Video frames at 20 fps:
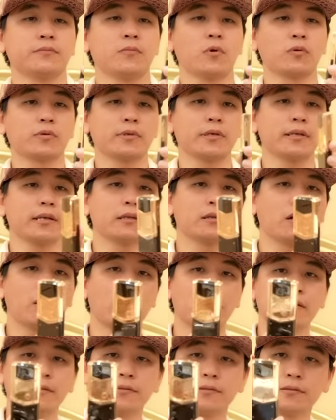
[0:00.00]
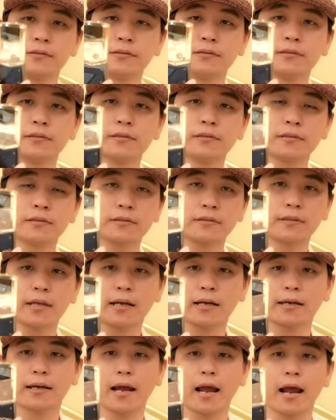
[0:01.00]
một chiếc điện thoại
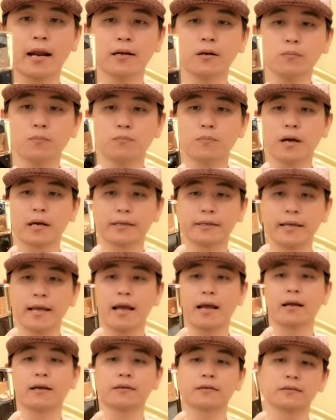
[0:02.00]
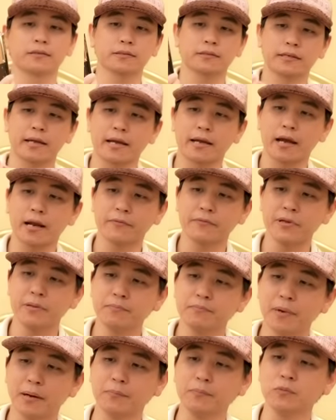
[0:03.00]
tất cả đúc bằng vàng kể cả
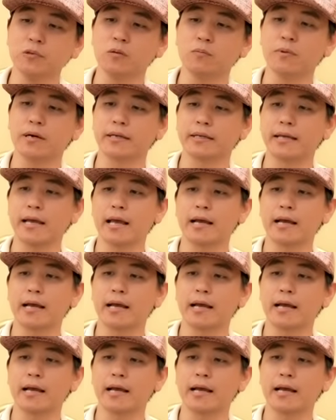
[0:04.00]
phím bấm cũng bằng